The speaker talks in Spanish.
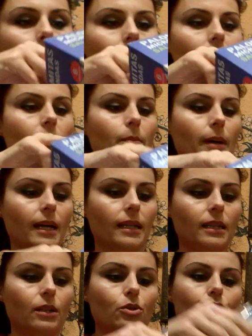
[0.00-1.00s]
vienen en
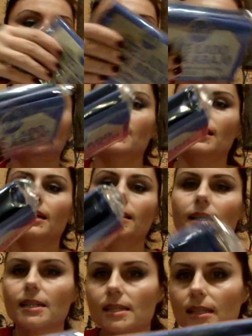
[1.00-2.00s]
paquetitos así de
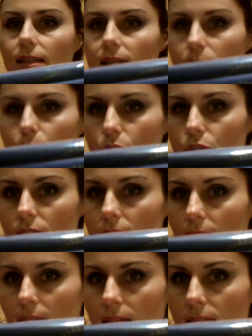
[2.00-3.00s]
3 y 3
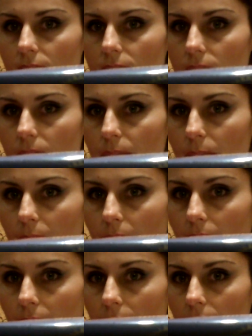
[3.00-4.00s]
bolsitas,
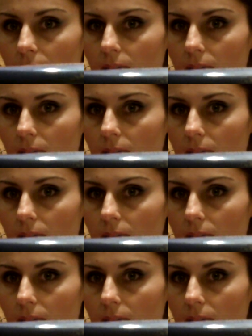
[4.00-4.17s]
¿vale?